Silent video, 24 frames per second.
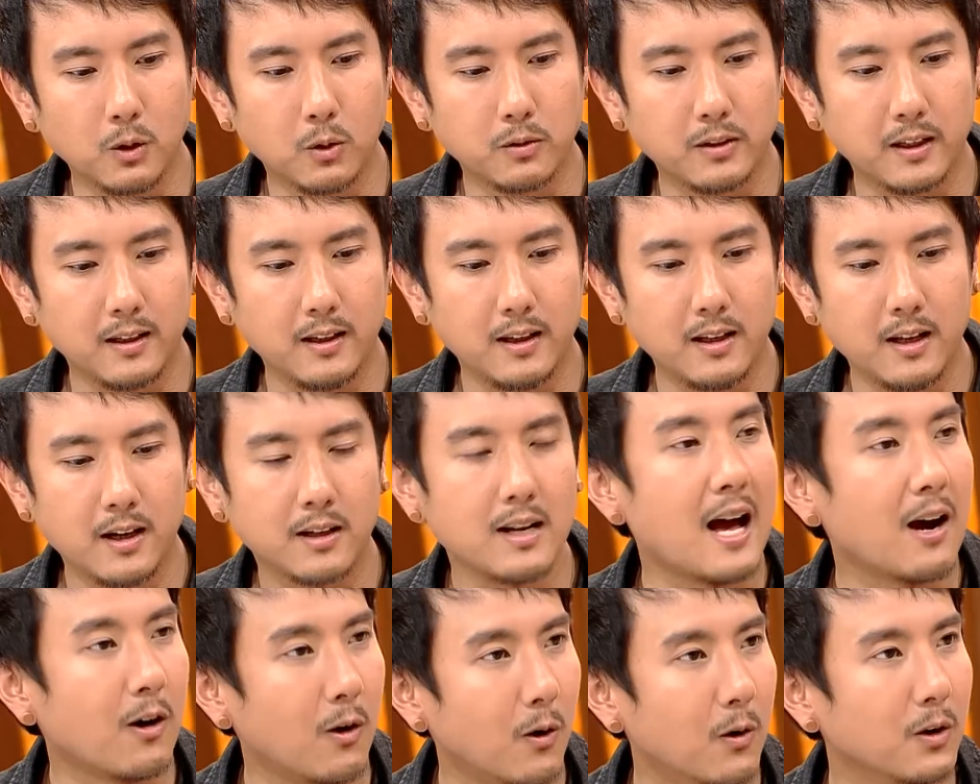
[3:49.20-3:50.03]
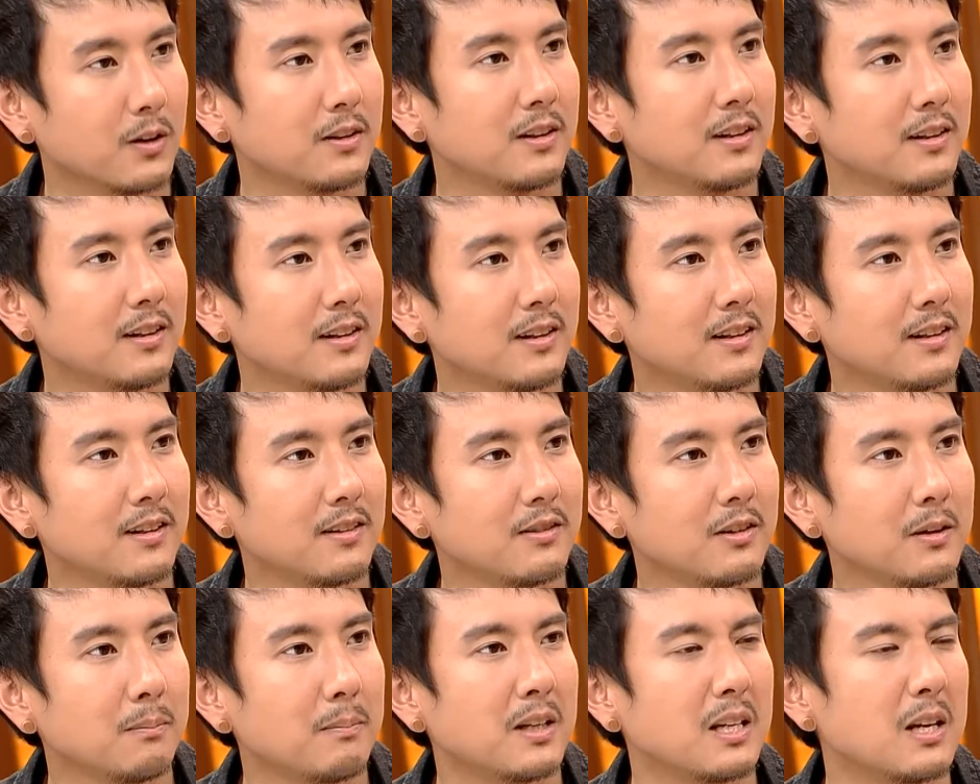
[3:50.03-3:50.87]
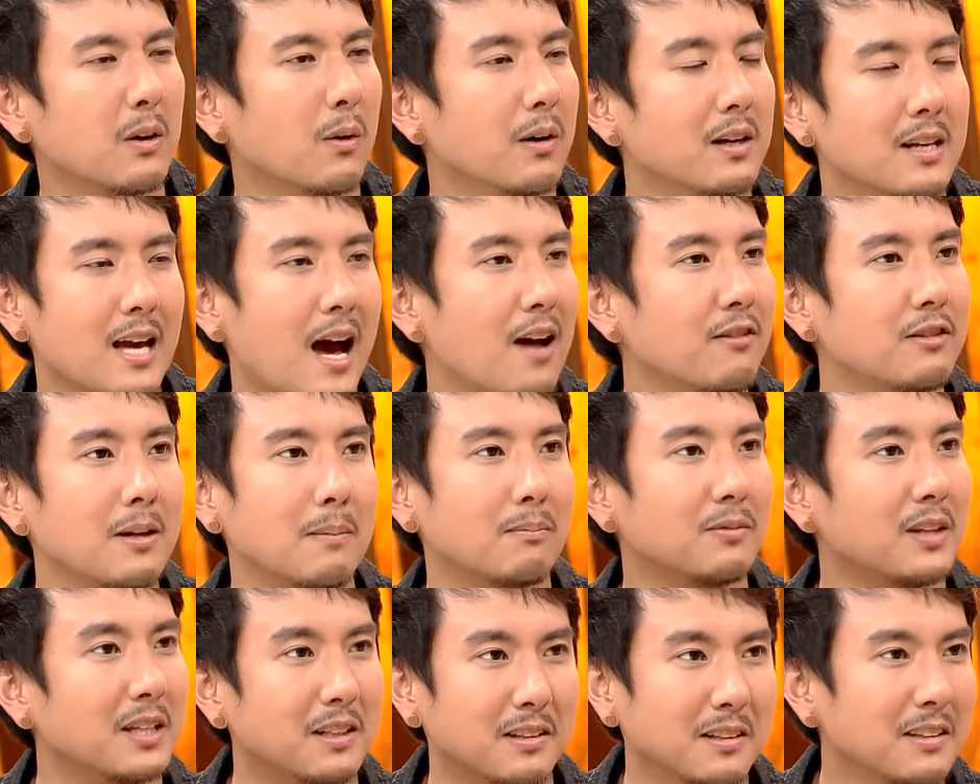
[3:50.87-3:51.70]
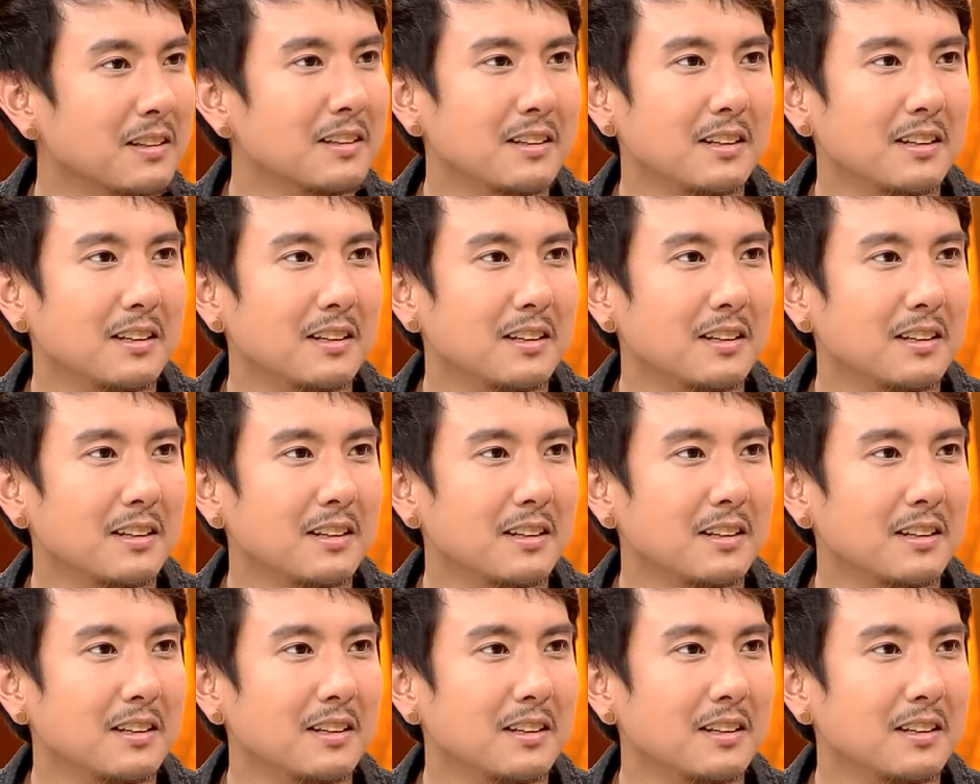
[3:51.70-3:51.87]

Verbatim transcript: ดูซีรีส์เรื่องนาโคสซึ่งเป็นเกี่ยวกับยาเสพติด